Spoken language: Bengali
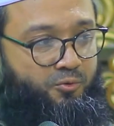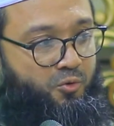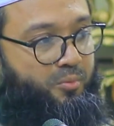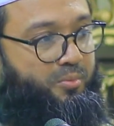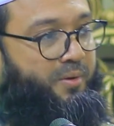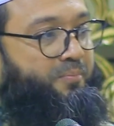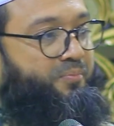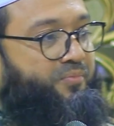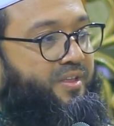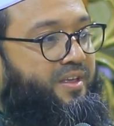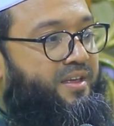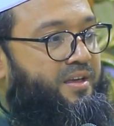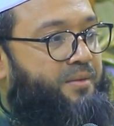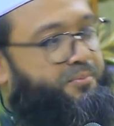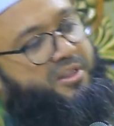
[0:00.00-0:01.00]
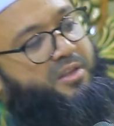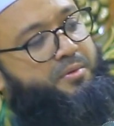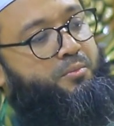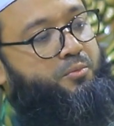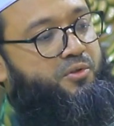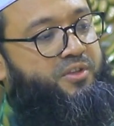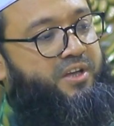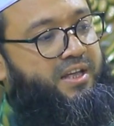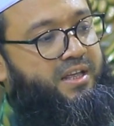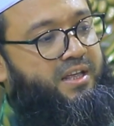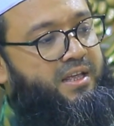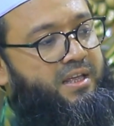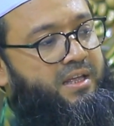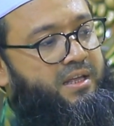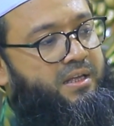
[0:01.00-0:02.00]
দান করবে পৃথিবীর মধ্যে
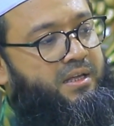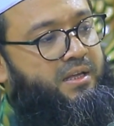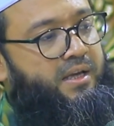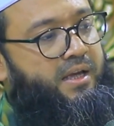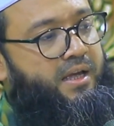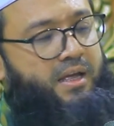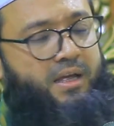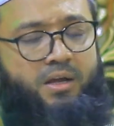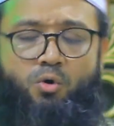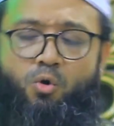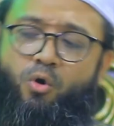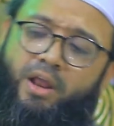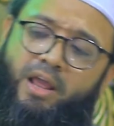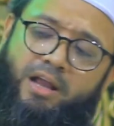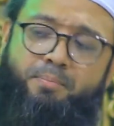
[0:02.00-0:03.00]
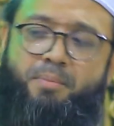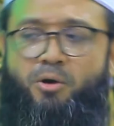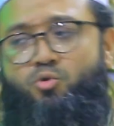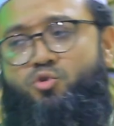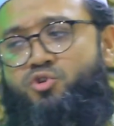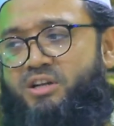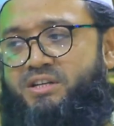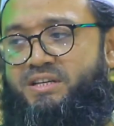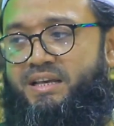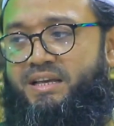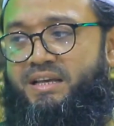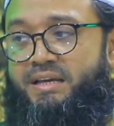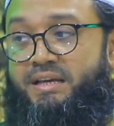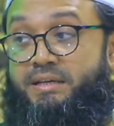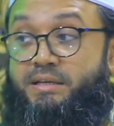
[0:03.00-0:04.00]
অনেক মানুষ আছে
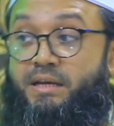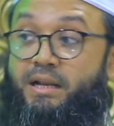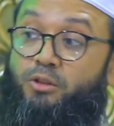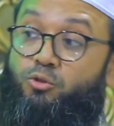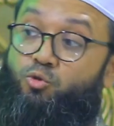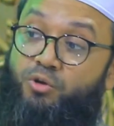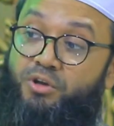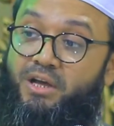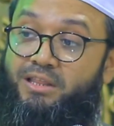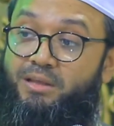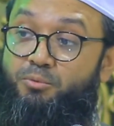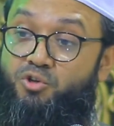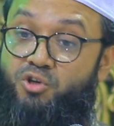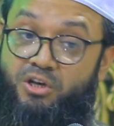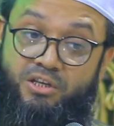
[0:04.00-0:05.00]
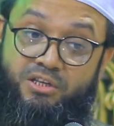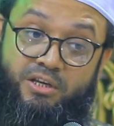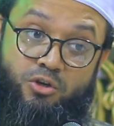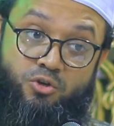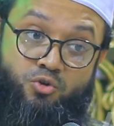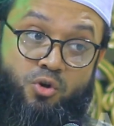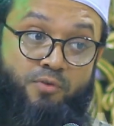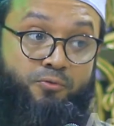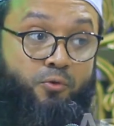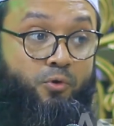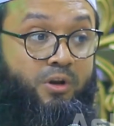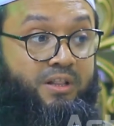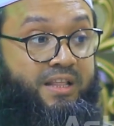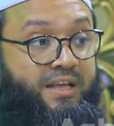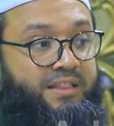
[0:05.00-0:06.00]
যারা দুনিয়াতে বসে নিজেকে
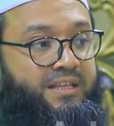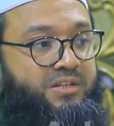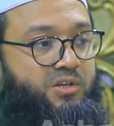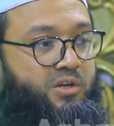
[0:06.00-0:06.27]
সফল দেখতে